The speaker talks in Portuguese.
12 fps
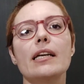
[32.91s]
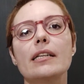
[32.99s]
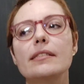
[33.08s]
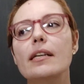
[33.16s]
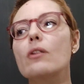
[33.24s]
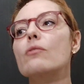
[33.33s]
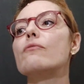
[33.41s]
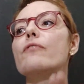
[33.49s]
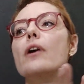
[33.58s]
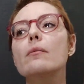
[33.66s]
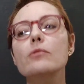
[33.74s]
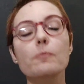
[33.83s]
Então,
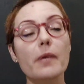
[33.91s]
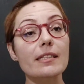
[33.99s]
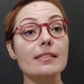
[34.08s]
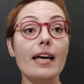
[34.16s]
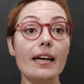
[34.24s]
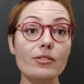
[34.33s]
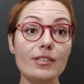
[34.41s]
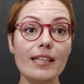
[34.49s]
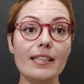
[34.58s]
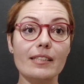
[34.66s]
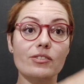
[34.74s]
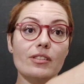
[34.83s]
vamos pensar o
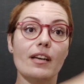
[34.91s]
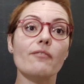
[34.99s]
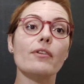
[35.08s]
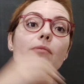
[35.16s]
seguinte, né?